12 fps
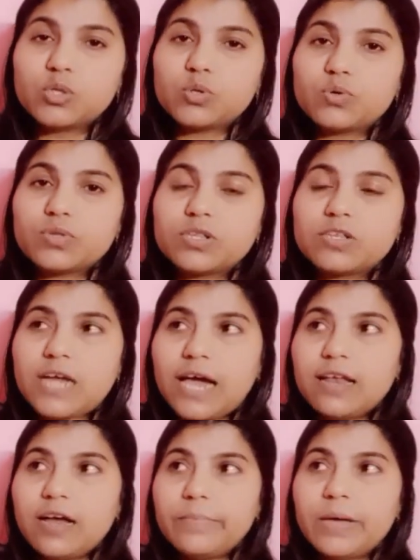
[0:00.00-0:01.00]
তো
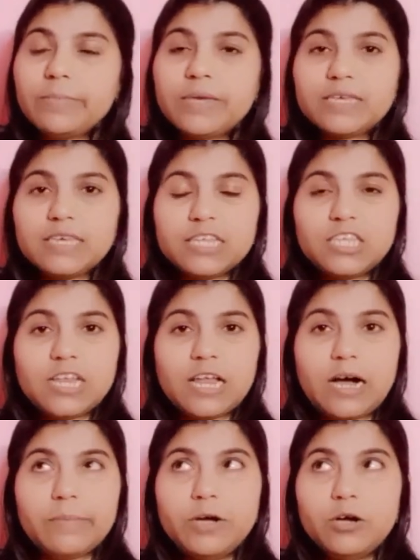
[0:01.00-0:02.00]
স্টাইল হাবে আমি
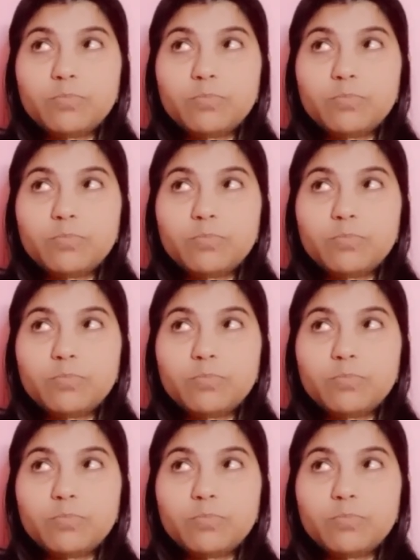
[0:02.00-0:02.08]
গিয়েছিলাম